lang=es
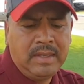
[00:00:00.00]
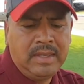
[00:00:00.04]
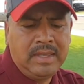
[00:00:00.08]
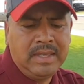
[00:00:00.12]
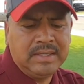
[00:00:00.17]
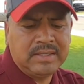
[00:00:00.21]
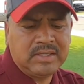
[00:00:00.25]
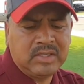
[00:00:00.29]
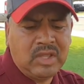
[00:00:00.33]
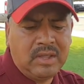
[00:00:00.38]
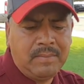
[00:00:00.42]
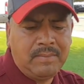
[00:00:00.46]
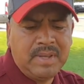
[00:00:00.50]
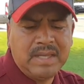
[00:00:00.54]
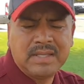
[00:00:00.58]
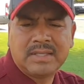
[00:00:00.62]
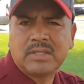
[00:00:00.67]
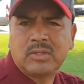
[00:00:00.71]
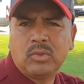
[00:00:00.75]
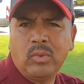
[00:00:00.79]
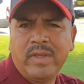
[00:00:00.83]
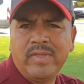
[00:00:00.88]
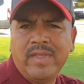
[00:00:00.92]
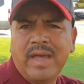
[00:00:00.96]
y este me
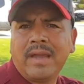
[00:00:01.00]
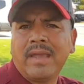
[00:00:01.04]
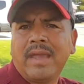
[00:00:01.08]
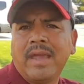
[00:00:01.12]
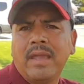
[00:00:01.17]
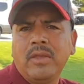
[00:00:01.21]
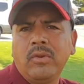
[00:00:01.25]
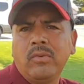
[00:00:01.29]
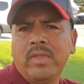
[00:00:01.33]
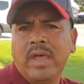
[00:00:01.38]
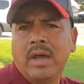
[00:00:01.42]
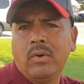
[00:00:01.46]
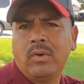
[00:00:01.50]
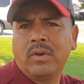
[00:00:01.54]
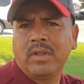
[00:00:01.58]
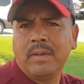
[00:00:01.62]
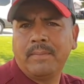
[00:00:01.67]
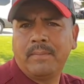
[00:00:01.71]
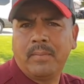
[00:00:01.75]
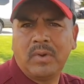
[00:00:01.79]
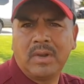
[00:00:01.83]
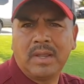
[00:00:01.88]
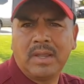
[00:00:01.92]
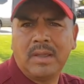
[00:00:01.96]
suena que hay una
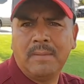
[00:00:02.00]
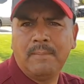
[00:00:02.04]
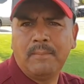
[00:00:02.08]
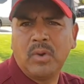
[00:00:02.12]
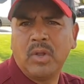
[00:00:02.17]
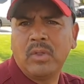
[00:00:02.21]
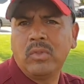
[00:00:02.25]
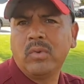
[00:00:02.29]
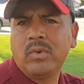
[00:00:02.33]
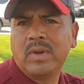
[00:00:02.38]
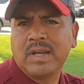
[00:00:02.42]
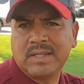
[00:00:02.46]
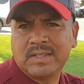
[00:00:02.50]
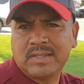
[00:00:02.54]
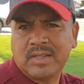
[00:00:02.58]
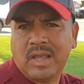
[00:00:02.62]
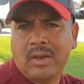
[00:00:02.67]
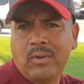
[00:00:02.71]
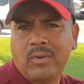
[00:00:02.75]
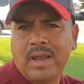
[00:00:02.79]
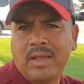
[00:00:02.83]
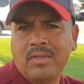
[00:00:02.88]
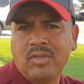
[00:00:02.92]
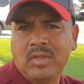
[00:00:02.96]
orden, por ejemplo, en un
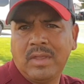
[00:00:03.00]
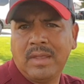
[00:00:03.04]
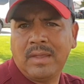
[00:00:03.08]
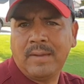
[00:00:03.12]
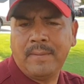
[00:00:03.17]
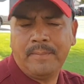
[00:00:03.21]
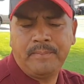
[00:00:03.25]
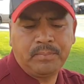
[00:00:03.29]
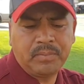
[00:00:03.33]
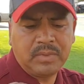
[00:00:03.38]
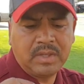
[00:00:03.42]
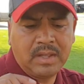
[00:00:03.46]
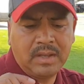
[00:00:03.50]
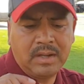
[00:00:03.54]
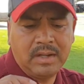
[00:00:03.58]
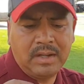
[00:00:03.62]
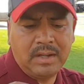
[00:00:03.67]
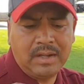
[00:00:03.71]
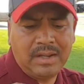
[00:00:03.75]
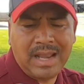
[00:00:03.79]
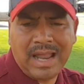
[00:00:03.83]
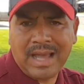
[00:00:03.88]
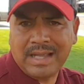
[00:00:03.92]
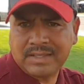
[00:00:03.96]
restaurante
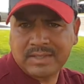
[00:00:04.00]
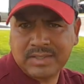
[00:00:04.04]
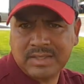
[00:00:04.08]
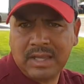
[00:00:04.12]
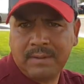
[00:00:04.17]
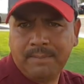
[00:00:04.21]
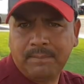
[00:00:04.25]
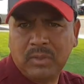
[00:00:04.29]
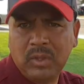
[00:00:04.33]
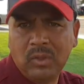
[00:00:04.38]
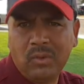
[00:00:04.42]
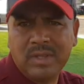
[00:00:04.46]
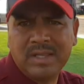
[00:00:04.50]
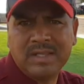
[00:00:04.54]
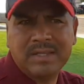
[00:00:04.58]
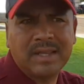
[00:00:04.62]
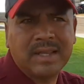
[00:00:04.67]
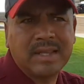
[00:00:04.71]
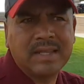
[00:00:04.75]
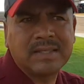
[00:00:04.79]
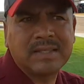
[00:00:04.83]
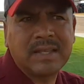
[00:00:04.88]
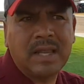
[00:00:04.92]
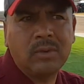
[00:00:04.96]
la acepto
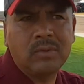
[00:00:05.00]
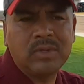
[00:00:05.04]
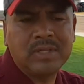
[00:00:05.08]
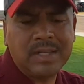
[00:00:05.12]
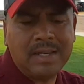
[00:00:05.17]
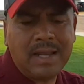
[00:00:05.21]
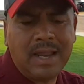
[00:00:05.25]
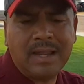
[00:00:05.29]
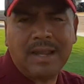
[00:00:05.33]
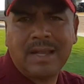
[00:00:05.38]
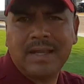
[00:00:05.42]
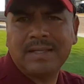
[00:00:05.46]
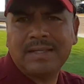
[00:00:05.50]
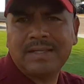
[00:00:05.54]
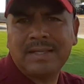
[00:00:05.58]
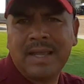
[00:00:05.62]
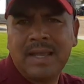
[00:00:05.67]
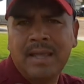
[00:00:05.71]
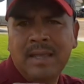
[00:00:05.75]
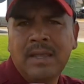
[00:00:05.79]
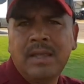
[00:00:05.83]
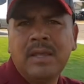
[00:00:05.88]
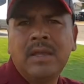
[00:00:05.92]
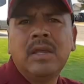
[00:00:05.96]
desde que salgo de la
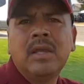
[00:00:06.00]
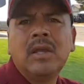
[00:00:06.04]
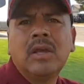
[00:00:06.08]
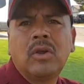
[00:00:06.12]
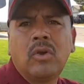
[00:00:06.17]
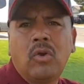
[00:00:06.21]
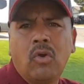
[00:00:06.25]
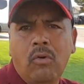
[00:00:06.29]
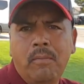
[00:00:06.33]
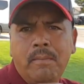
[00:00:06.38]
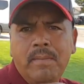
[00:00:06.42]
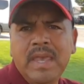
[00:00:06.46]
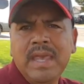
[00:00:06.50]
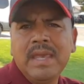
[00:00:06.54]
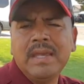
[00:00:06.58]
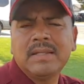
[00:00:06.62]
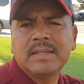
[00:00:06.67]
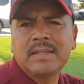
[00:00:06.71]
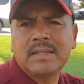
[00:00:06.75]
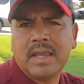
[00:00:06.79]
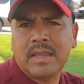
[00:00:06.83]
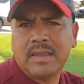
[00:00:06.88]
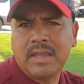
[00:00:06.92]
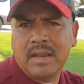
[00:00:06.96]
casa,
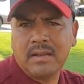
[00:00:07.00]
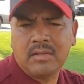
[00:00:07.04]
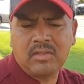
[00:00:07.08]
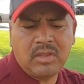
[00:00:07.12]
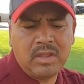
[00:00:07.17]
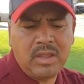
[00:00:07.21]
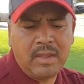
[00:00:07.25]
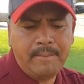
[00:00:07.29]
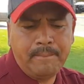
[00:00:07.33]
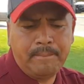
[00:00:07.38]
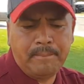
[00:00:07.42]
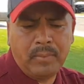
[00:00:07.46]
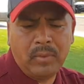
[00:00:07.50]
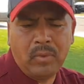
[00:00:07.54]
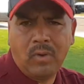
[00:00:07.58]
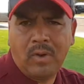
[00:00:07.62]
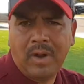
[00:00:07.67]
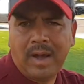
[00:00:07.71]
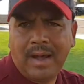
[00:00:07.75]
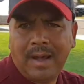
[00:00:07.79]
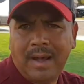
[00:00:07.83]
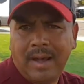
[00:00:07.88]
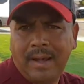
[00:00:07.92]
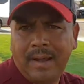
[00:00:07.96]
comienza ya el
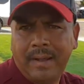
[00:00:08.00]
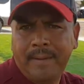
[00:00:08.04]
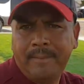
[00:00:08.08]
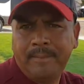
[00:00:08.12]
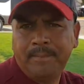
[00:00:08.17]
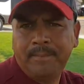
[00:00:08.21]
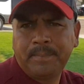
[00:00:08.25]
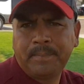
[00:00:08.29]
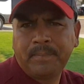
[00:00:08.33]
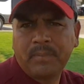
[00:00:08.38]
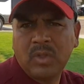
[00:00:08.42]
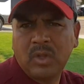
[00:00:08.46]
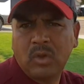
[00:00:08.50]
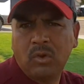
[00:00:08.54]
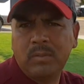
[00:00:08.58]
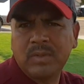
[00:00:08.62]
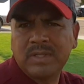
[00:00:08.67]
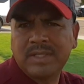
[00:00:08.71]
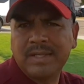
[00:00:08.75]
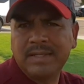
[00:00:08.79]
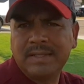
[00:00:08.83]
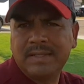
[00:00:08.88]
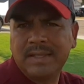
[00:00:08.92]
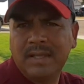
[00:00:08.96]
tiempo a,
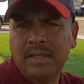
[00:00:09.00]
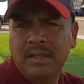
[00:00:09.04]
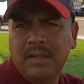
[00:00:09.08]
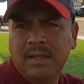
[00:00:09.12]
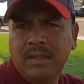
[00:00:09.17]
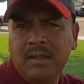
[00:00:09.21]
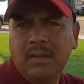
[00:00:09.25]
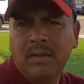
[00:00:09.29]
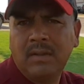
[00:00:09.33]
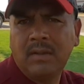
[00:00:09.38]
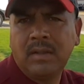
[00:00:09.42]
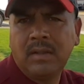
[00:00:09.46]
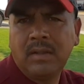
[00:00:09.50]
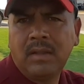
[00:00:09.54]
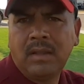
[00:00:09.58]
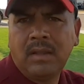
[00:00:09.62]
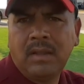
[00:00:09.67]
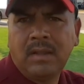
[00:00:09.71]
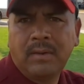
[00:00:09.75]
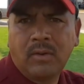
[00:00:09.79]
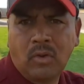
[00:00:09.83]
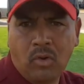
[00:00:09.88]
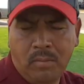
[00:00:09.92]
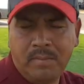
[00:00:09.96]
¿cómo se dice? A correr.
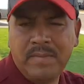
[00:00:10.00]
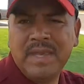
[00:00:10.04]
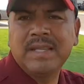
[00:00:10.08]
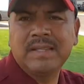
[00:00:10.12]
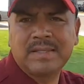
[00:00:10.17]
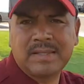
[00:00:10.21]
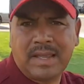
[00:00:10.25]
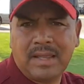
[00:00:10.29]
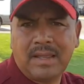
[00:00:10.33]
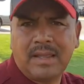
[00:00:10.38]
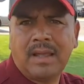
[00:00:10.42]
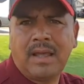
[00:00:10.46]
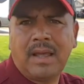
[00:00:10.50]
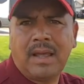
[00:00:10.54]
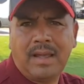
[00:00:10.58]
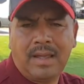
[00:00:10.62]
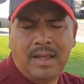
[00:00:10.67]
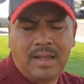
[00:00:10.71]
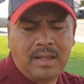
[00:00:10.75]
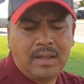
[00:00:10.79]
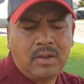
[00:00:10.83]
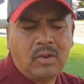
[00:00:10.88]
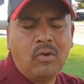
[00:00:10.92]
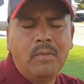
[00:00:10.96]
a...
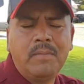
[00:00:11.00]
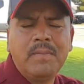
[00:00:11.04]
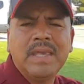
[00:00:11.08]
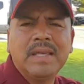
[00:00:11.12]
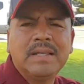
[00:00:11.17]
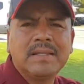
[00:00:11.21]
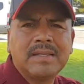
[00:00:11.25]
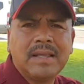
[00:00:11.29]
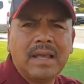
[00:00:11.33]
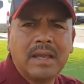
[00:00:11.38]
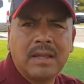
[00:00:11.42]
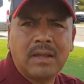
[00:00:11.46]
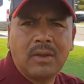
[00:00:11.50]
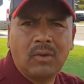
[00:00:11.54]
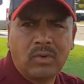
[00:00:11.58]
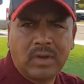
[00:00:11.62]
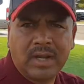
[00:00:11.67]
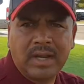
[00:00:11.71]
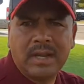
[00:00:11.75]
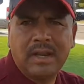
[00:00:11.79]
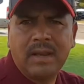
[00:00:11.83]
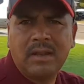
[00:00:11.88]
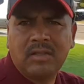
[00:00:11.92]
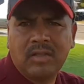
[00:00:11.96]
Comienza, comienza a
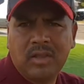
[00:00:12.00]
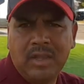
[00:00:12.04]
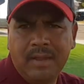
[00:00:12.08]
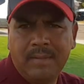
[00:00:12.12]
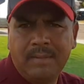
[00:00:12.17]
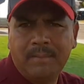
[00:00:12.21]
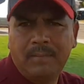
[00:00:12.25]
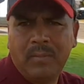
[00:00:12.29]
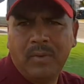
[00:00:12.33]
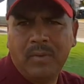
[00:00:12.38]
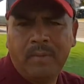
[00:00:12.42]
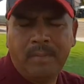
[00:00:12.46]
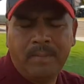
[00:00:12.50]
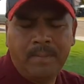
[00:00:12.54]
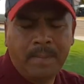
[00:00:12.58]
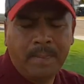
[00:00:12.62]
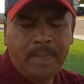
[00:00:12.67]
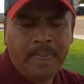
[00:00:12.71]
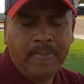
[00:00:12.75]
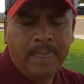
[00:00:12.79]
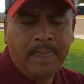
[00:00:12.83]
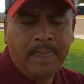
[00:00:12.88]
correr el tiempo. Ajá.